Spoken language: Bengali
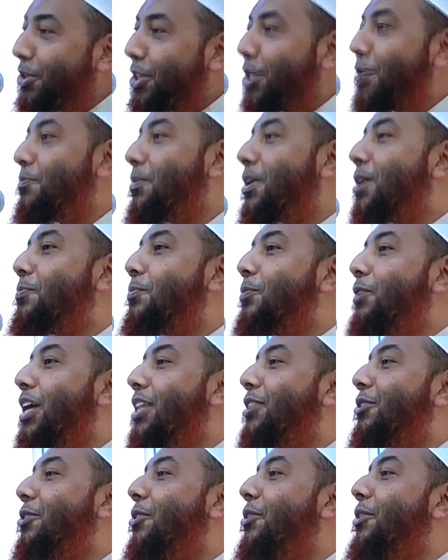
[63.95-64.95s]
কদিন পরে
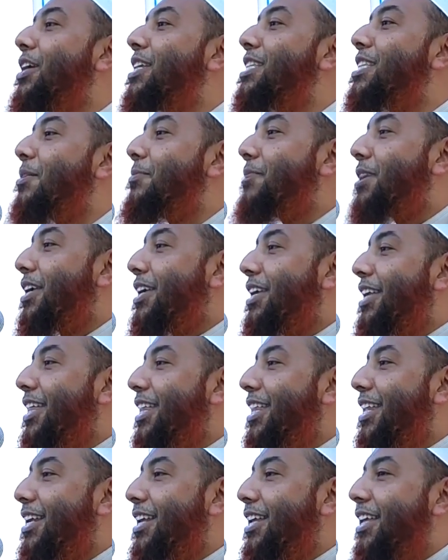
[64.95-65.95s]
পুরাতন হয়ে যাবে
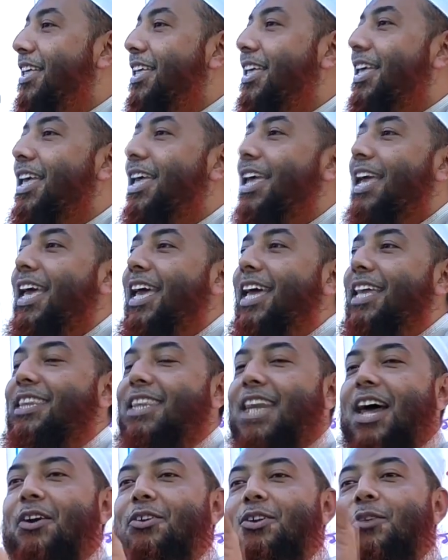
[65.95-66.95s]

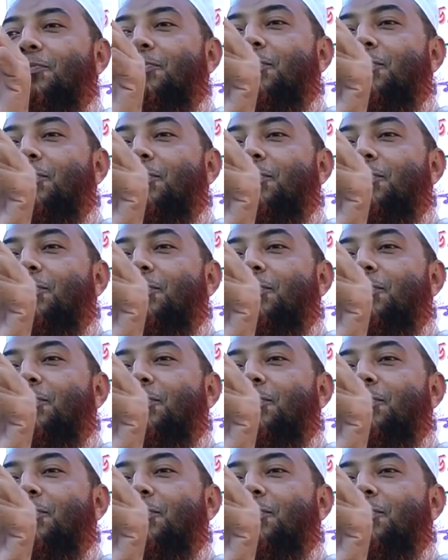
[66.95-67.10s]
তাহলে